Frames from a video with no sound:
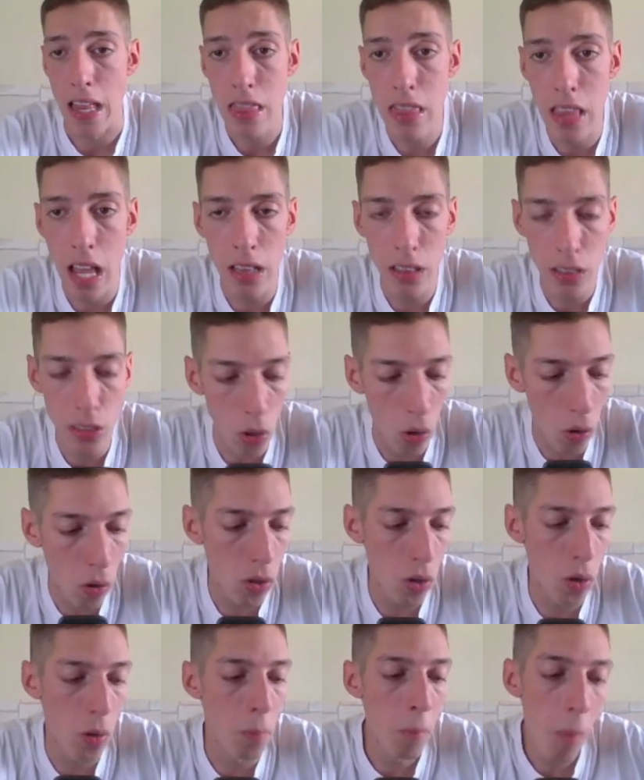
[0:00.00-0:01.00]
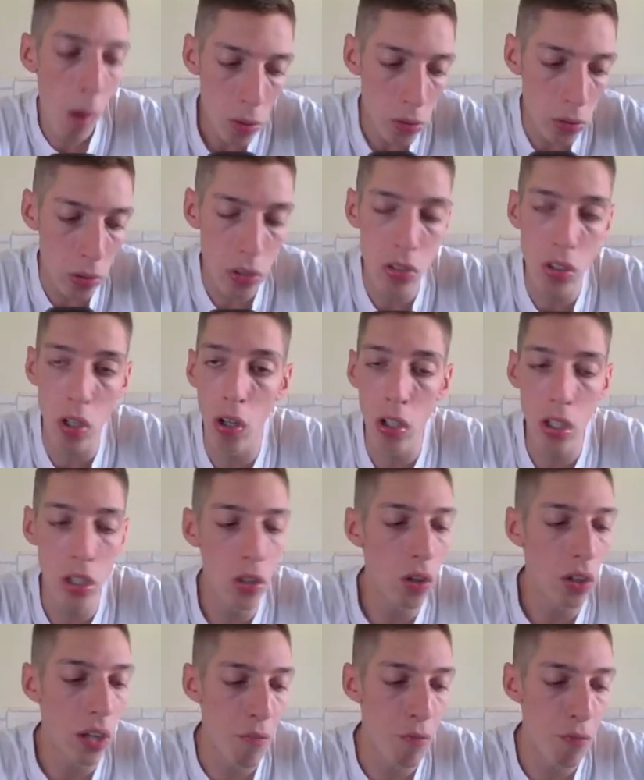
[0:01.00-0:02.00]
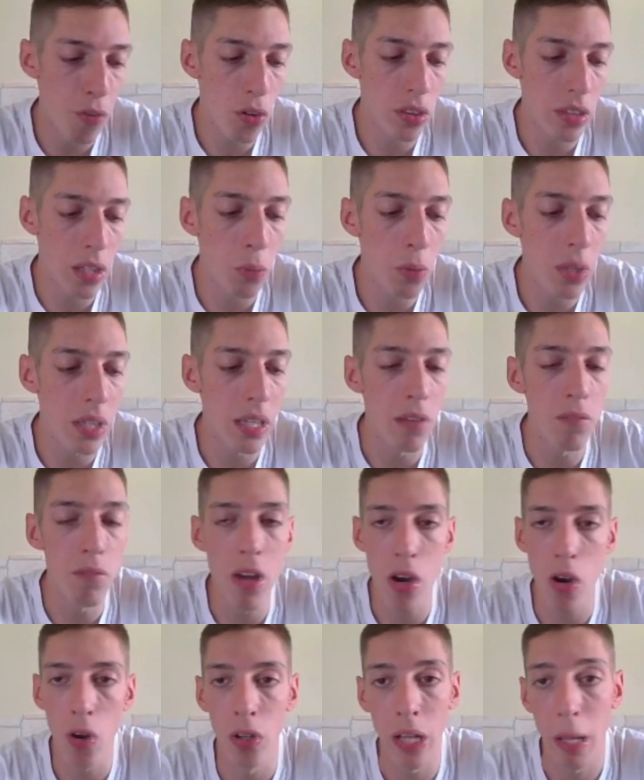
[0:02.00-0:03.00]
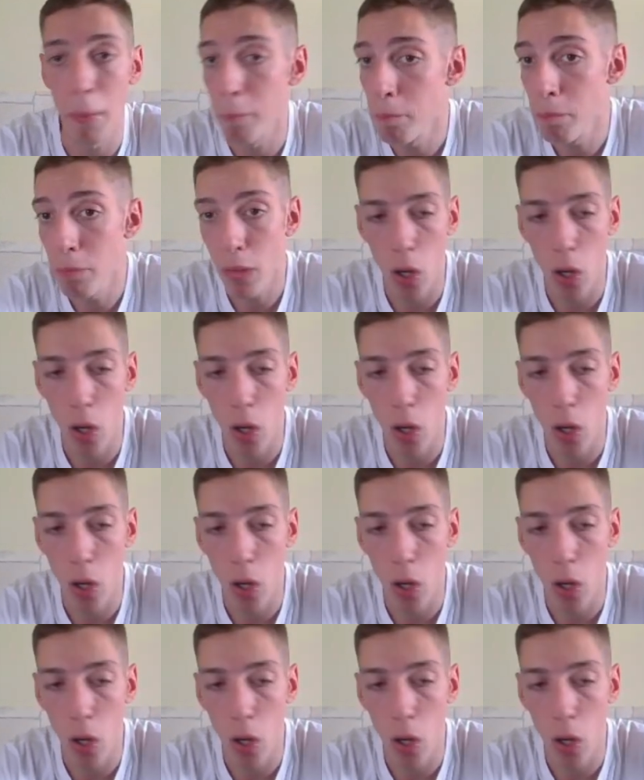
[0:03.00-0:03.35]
del Toro molto solido che affronta quindi il Verona